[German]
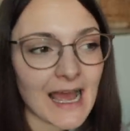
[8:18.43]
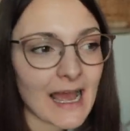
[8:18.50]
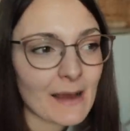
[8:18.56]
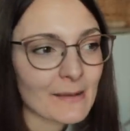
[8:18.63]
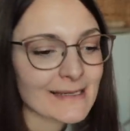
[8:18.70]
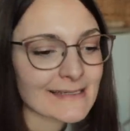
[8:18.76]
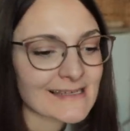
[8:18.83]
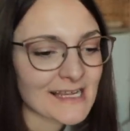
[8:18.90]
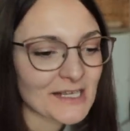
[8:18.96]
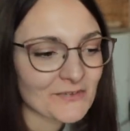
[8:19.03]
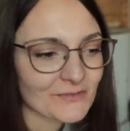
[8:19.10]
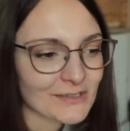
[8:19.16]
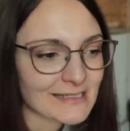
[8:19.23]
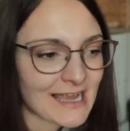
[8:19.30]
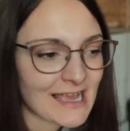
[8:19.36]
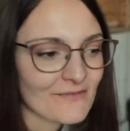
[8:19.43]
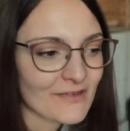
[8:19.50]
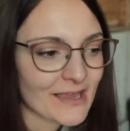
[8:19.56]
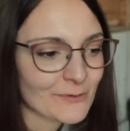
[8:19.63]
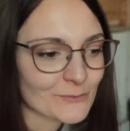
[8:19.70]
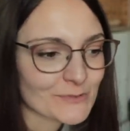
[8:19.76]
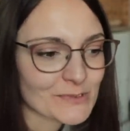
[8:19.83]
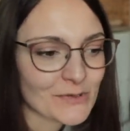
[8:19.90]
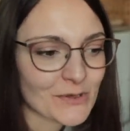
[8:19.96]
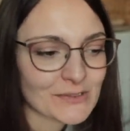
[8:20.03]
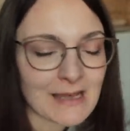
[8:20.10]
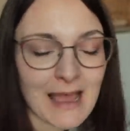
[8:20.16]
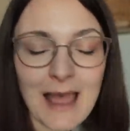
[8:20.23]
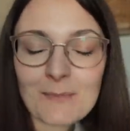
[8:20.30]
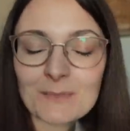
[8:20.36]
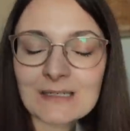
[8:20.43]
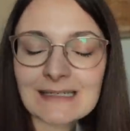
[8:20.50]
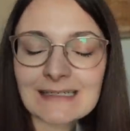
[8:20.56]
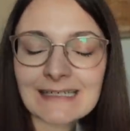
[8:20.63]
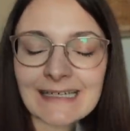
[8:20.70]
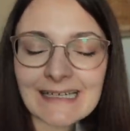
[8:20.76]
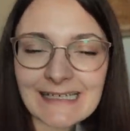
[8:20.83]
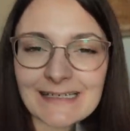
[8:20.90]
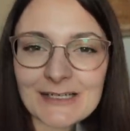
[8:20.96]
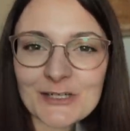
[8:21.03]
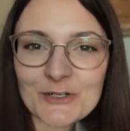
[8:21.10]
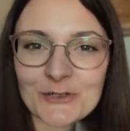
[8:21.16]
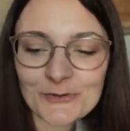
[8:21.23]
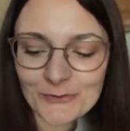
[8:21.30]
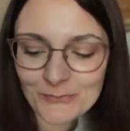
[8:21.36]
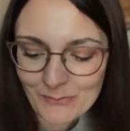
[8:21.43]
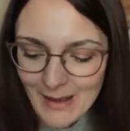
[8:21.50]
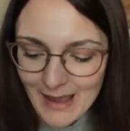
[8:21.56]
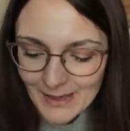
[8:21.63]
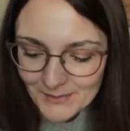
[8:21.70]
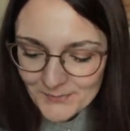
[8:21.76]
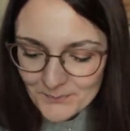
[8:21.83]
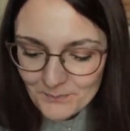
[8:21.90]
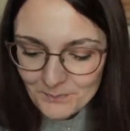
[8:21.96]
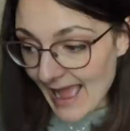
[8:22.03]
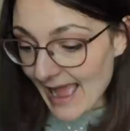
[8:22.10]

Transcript: Aber ich denke, wir drei werden uns heute Abend richtig schön machen.